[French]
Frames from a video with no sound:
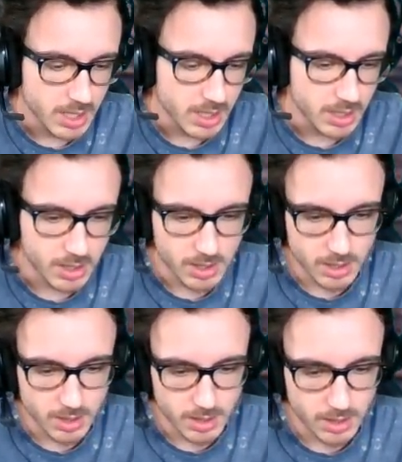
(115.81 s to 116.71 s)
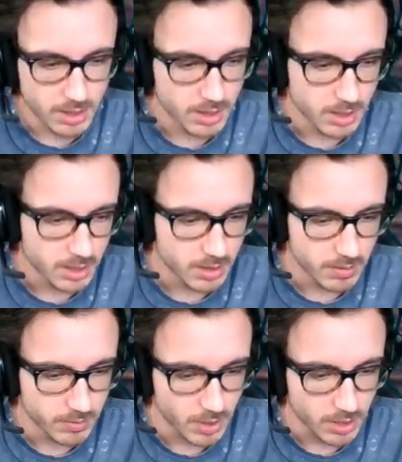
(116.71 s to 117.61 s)

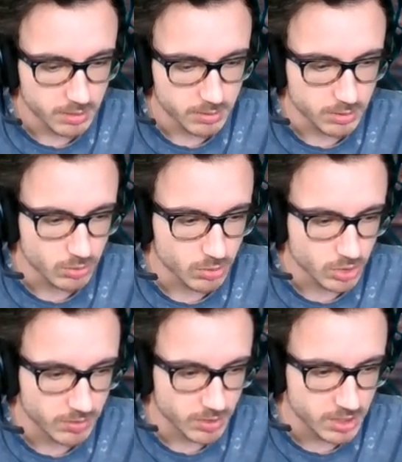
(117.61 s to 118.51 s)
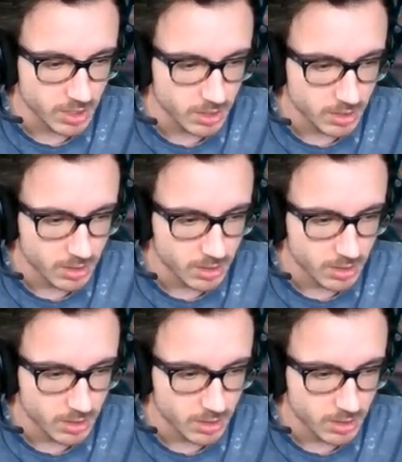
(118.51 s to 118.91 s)
Et voilà, c'est tout ce que j'avais à dire.